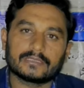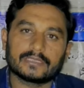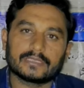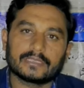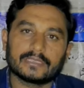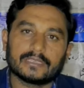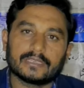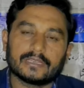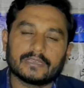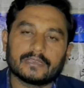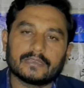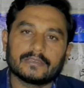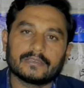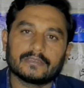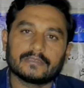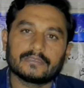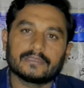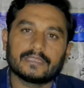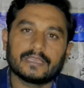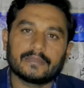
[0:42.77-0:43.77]
से किया
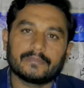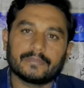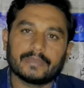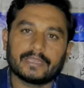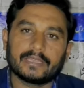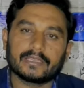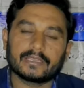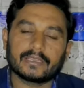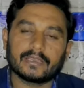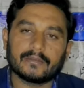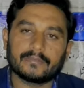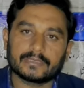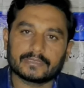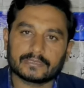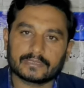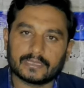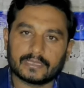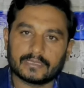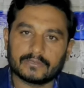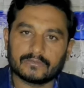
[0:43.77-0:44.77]
दैन मैंने कामर्स
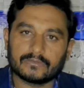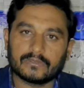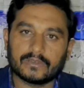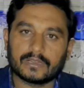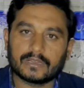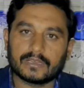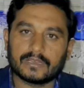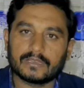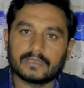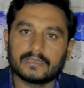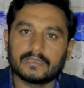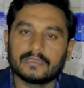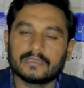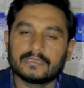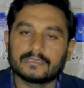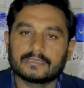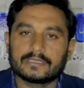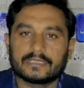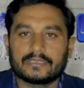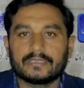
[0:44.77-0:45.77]
कॉलेज उगाड़ा
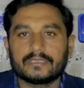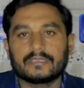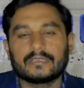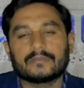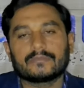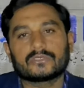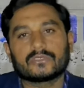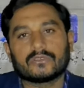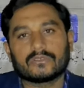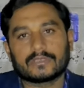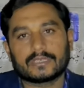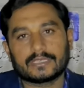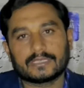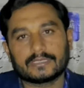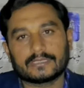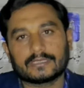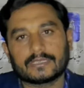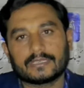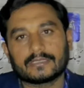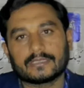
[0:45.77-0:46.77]
से डी कम एंड के
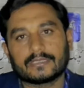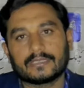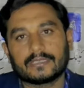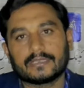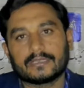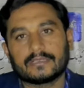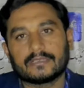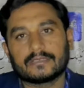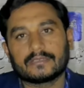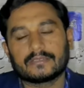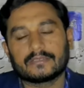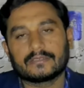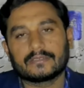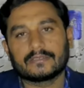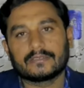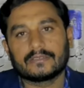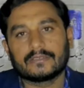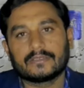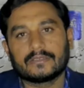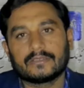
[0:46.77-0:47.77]
साथ किया
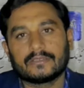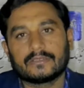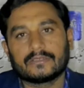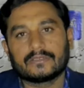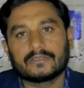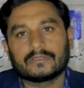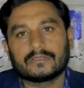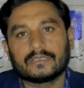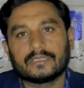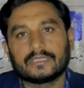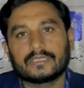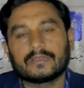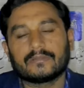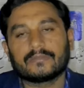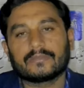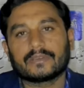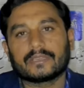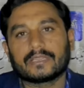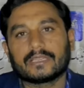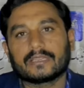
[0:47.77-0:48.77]
डी कम
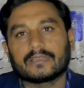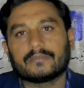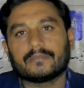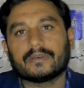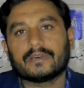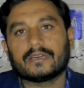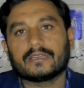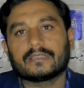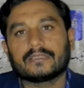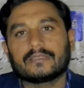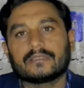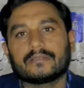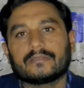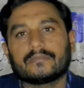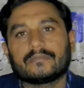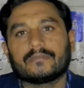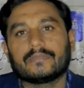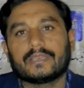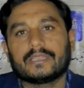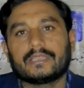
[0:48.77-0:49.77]
करने के बाद
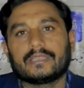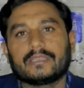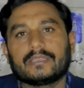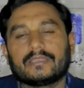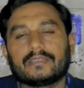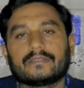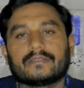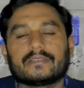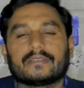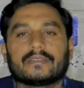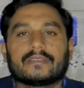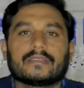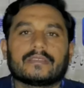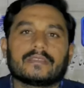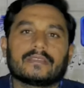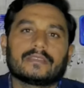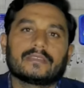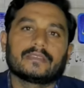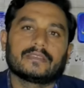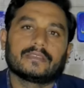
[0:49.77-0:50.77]
मैंने
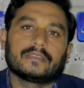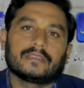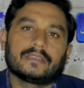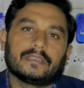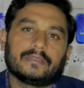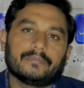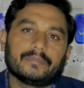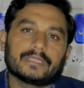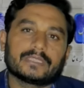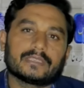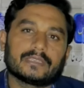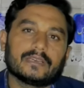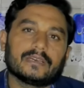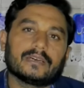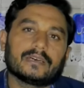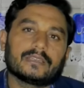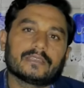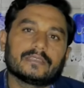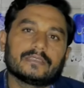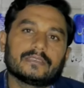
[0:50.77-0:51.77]
हिम्मत ना
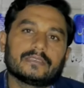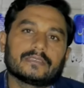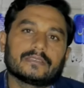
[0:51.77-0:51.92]
हारी